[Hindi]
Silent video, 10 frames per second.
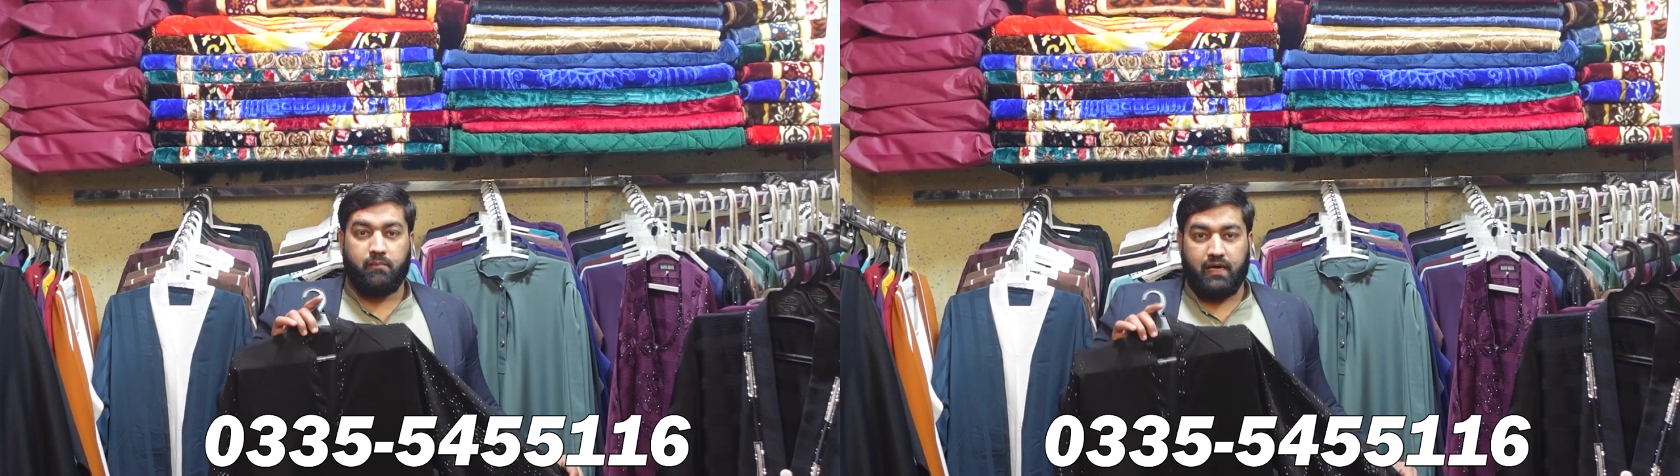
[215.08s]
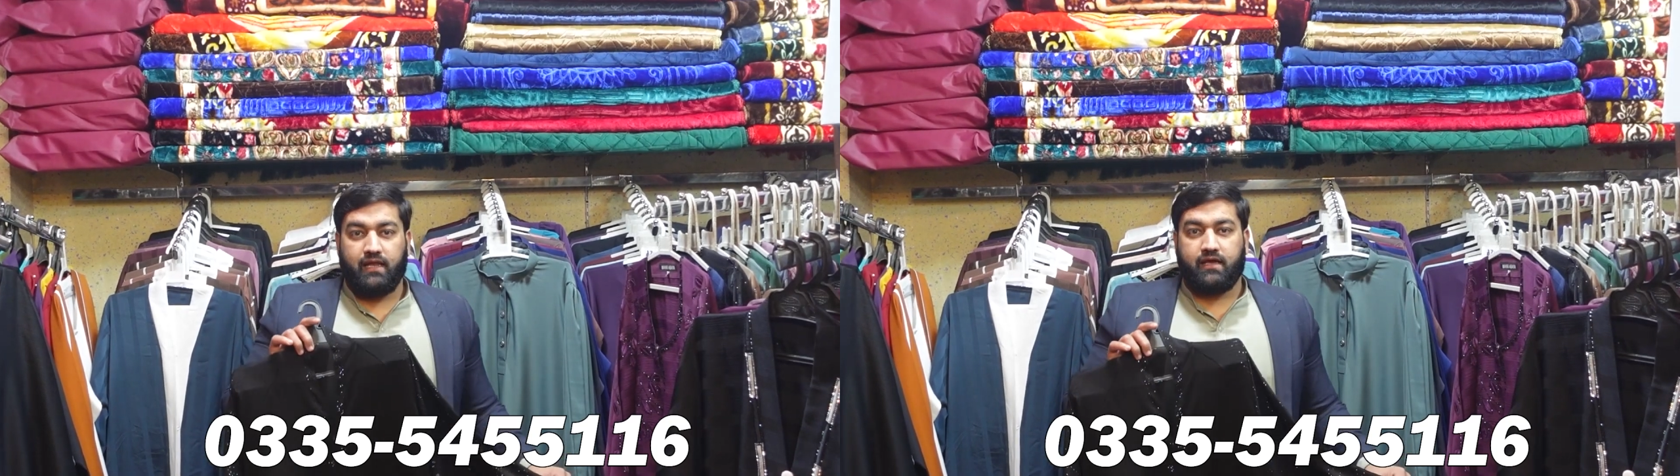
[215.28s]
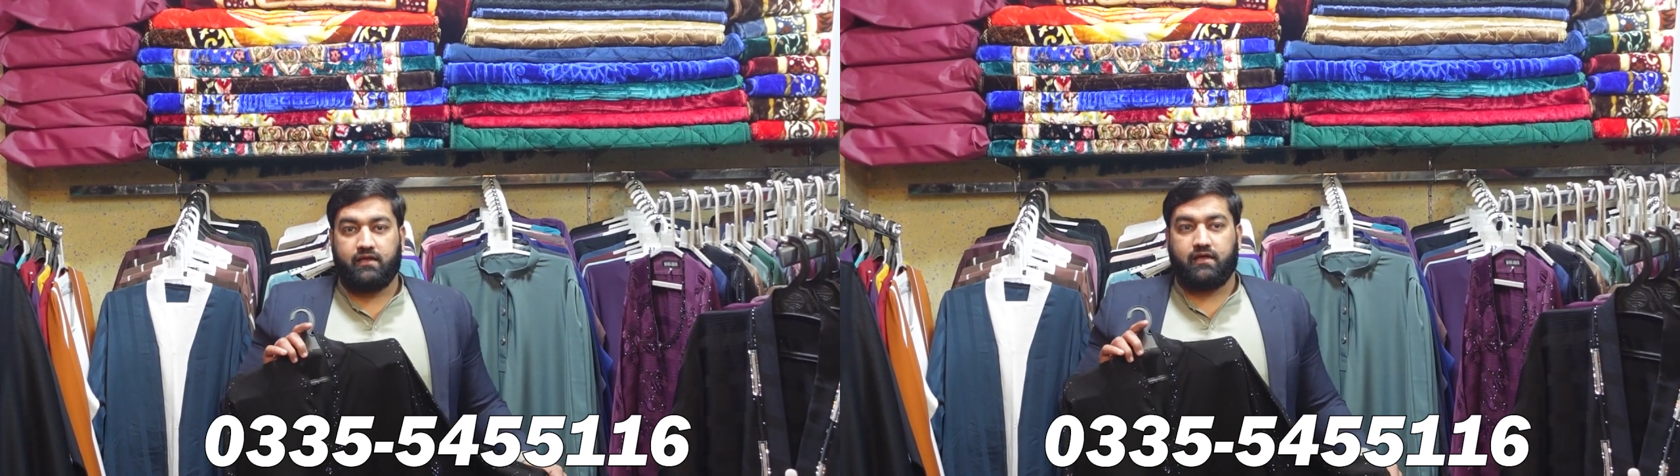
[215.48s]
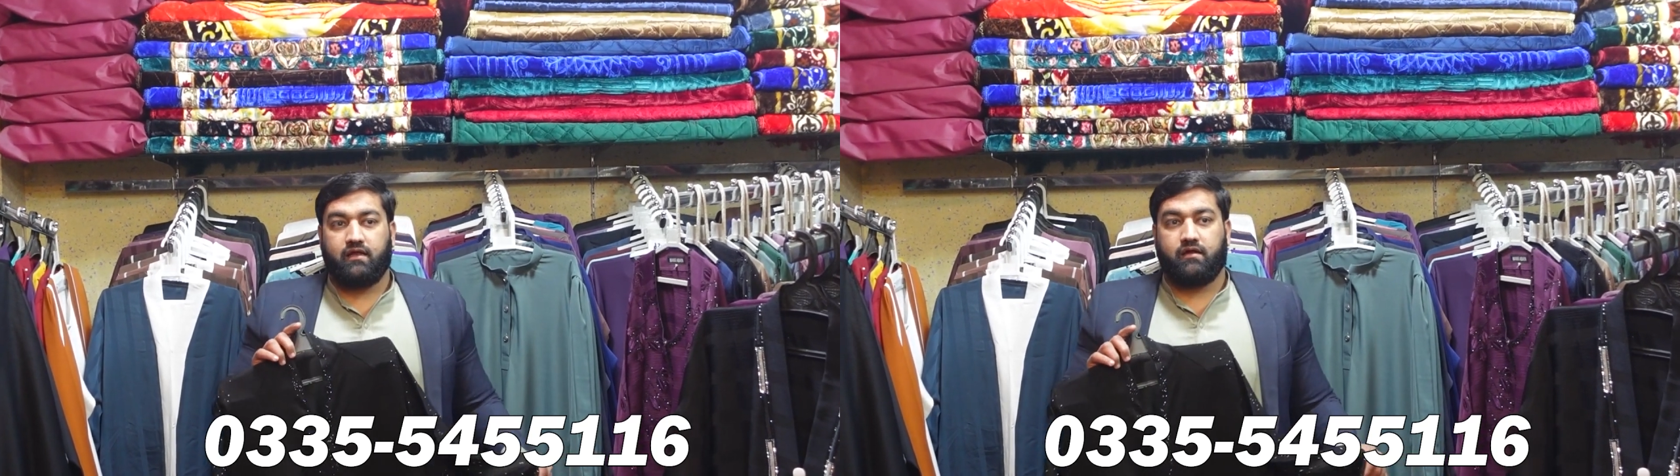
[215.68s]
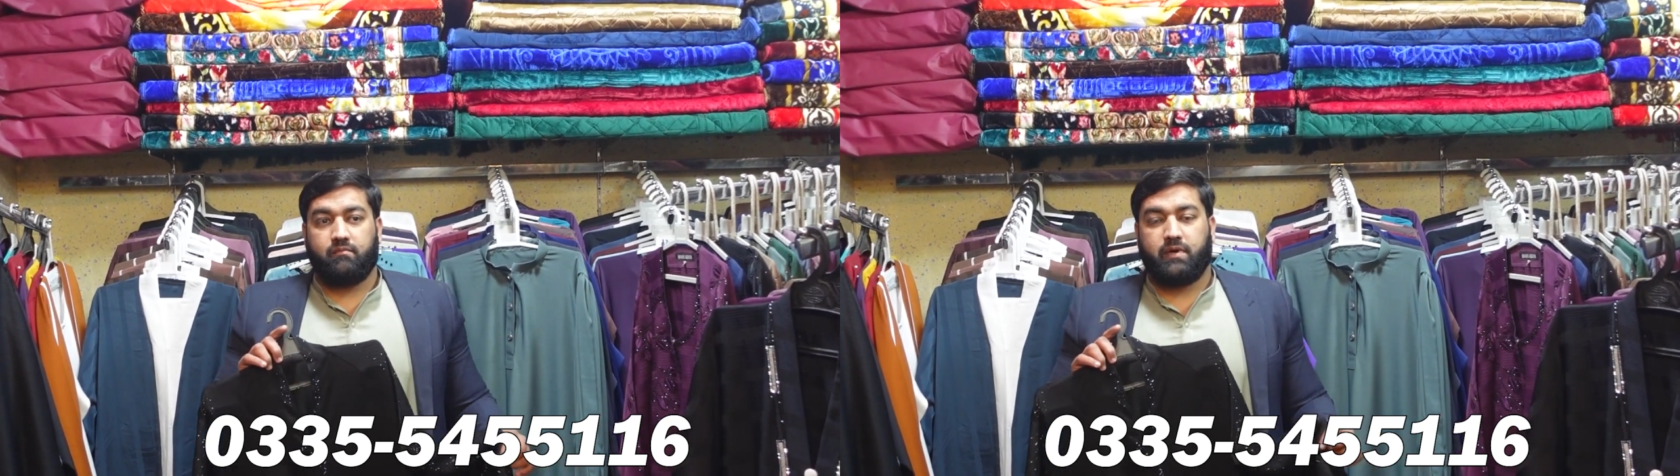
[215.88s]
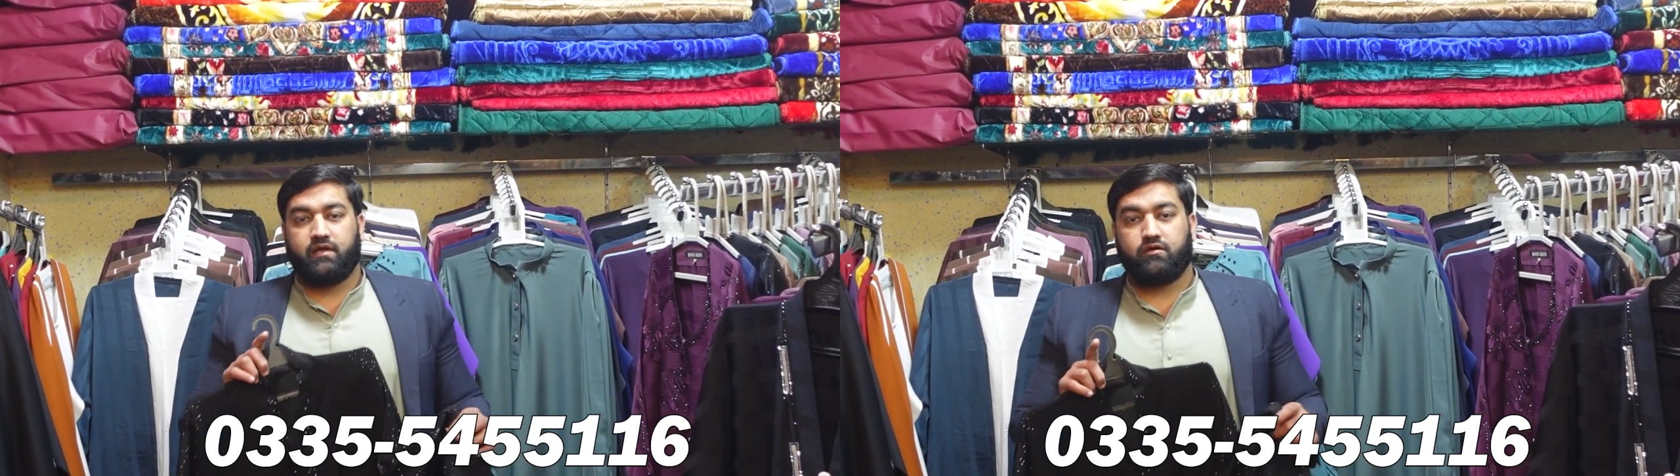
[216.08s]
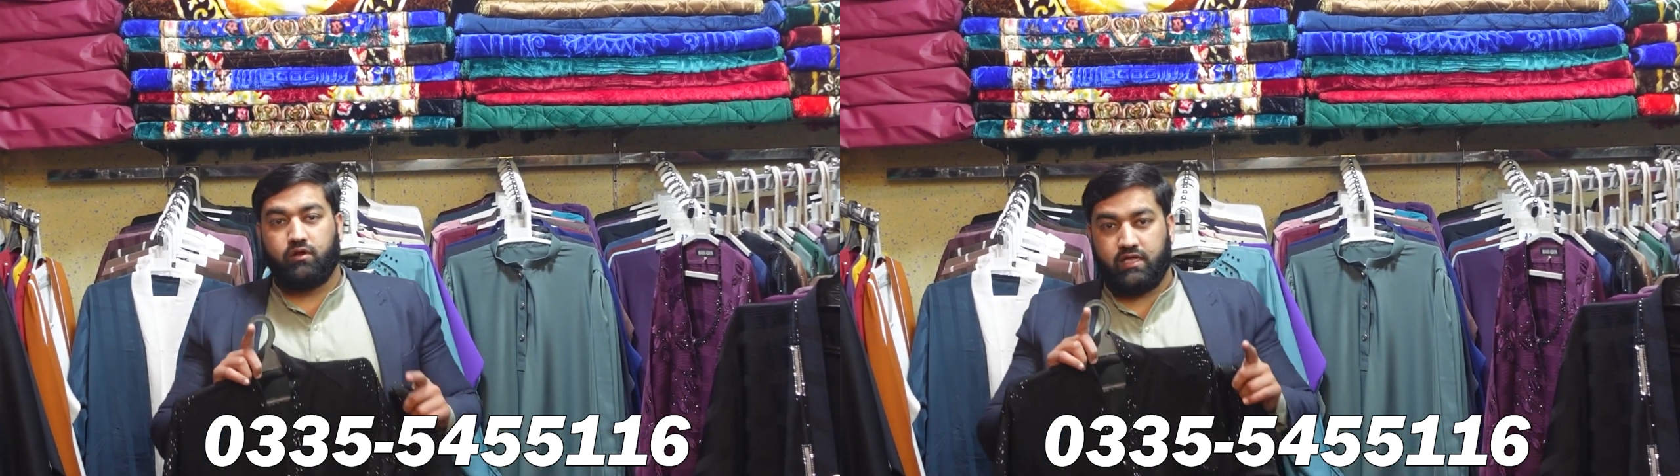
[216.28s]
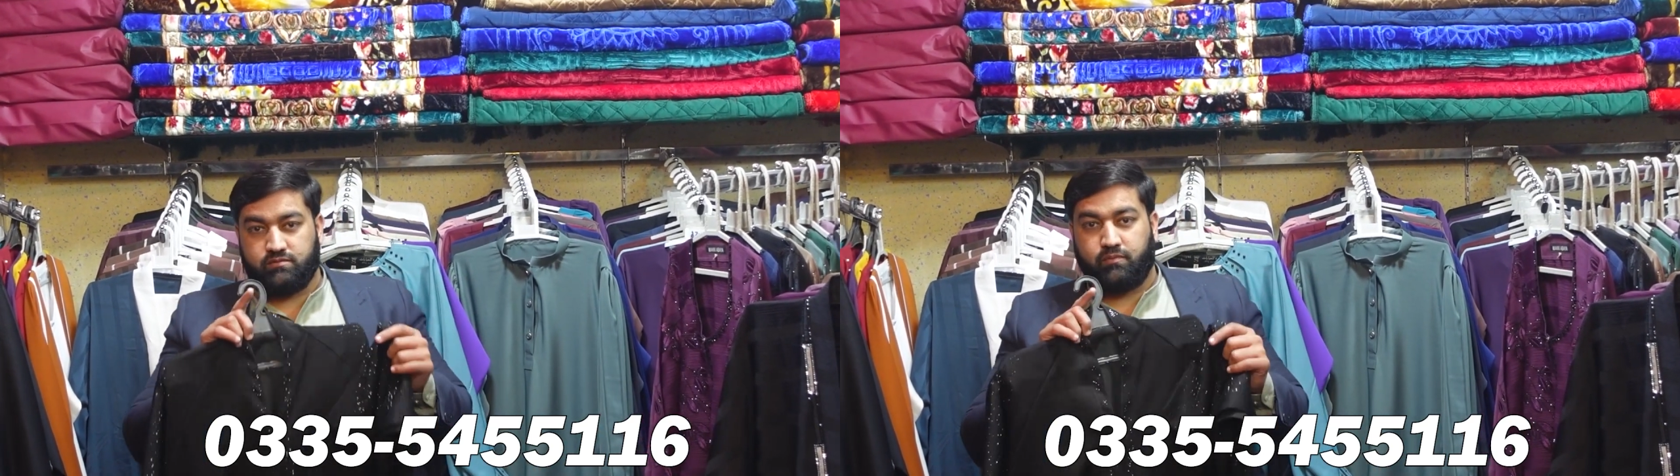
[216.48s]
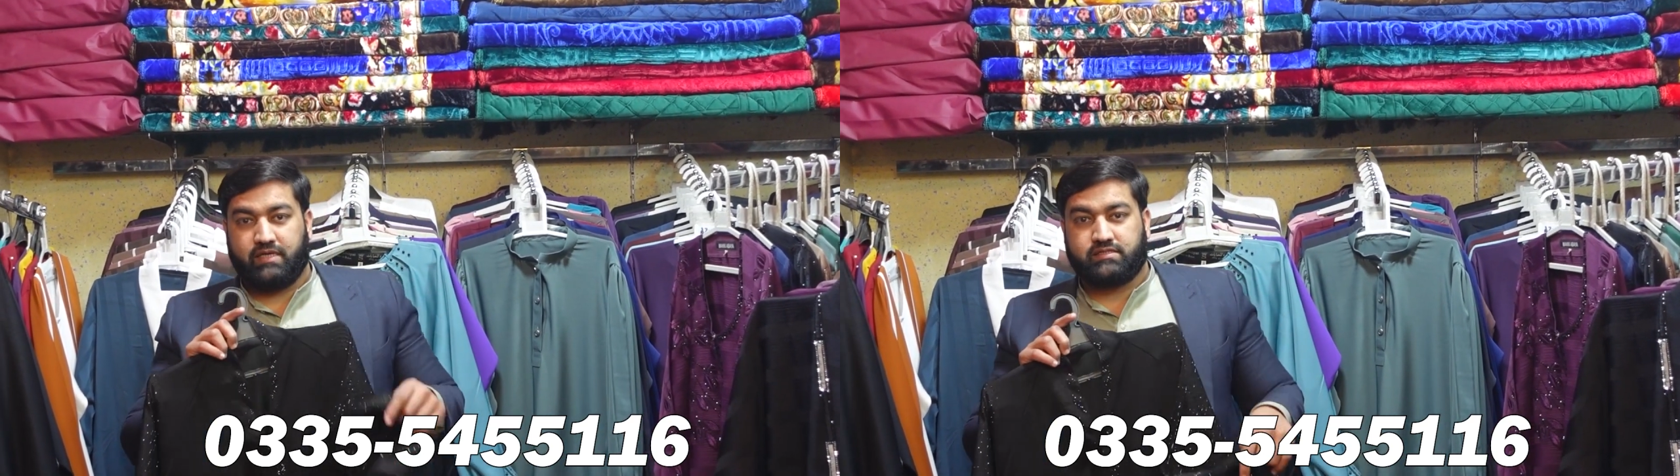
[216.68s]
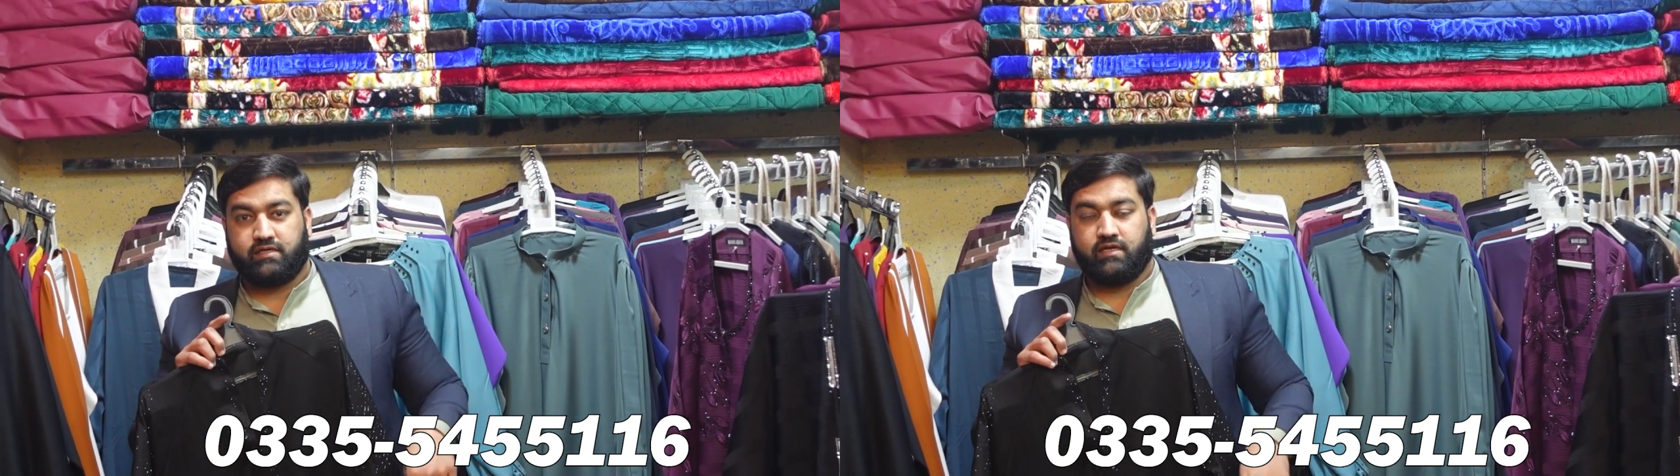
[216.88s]
बेल आइकन के बटन को लाजमी
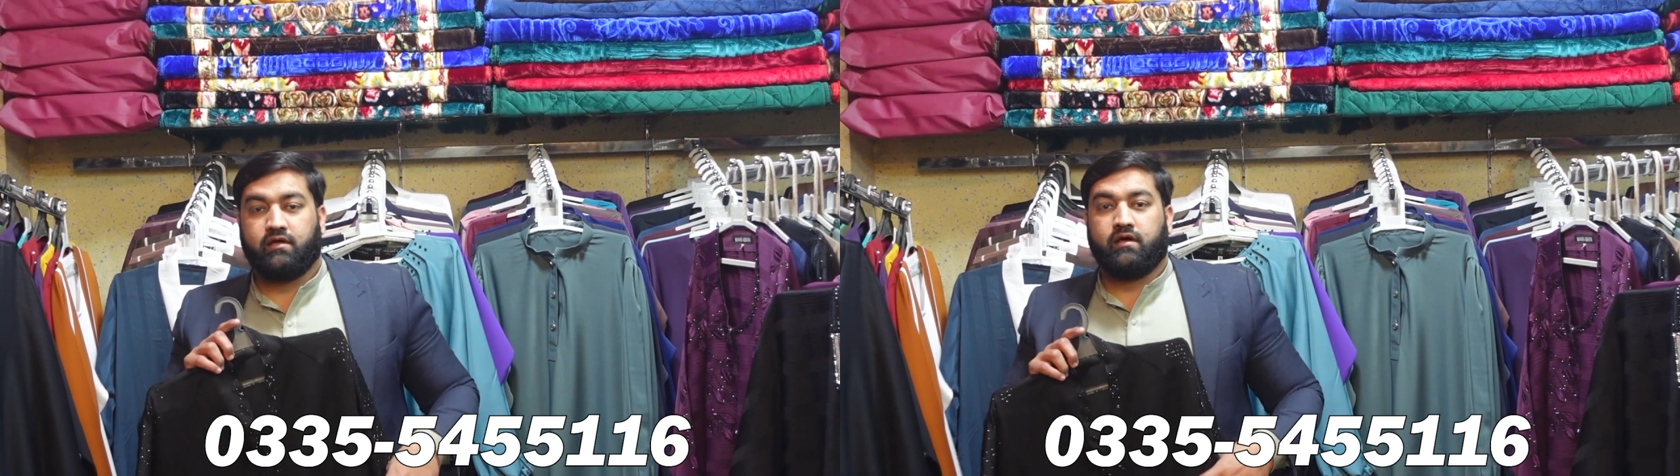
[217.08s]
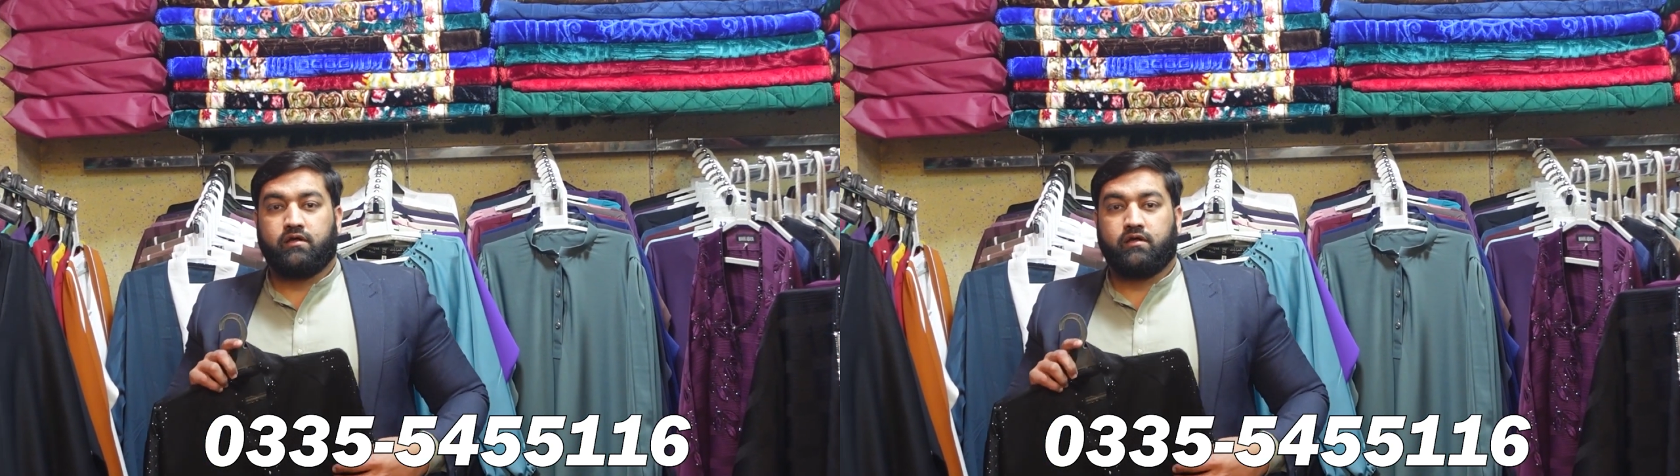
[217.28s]
प्रेस करें